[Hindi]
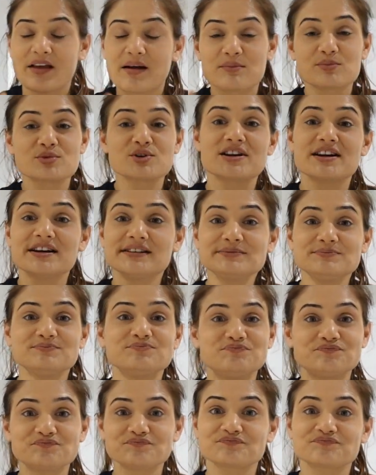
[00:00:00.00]
मुझे ना
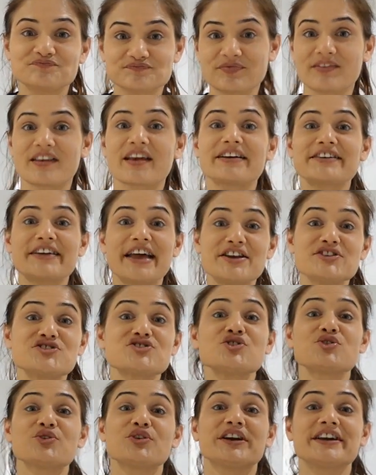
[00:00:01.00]

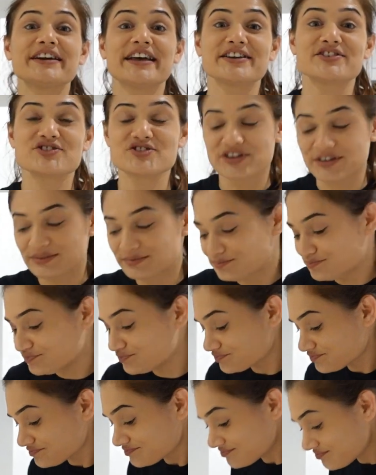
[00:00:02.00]
टेंशन हो रही है टेंशन
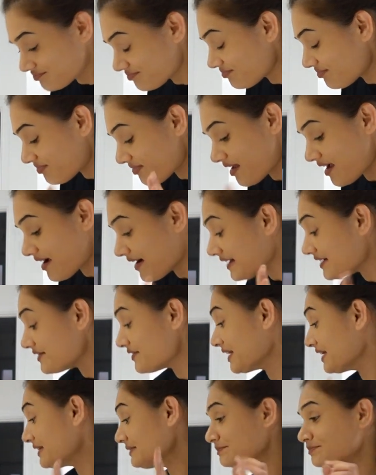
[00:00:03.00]

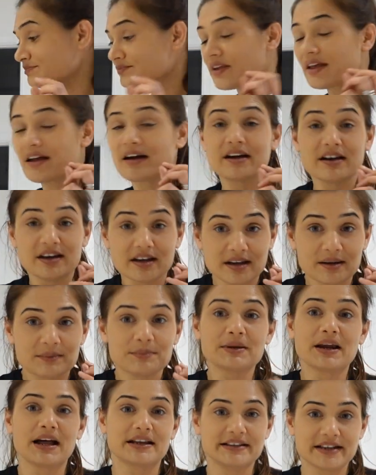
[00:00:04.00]
एनीवे
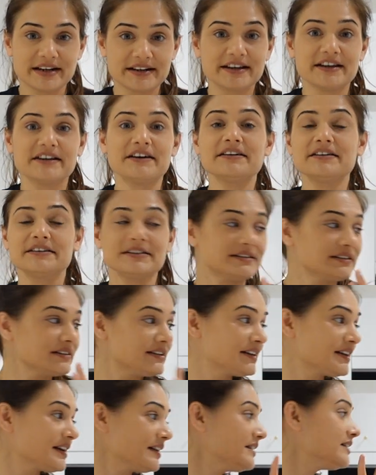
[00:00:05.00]
बनाते हैं डिनर
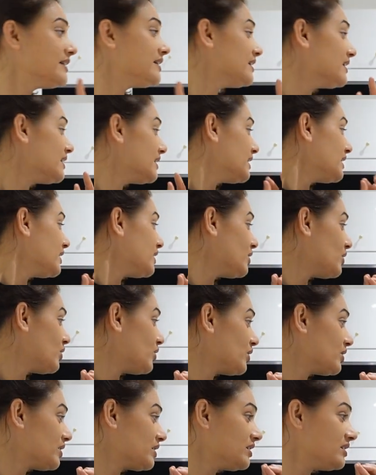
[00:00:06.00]
ठीक है
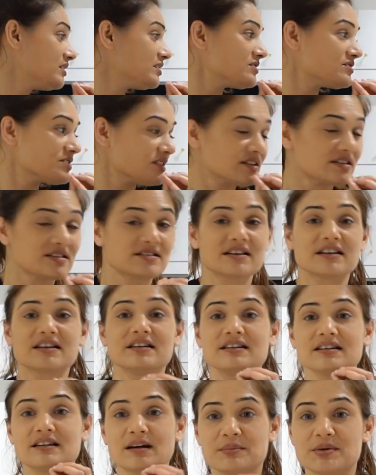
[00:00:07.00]
और जल्दी से
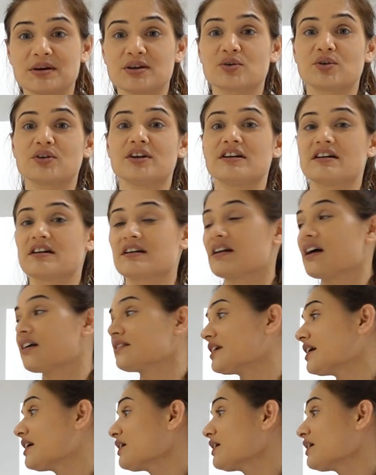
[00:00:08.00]
अभी को डिनर कराते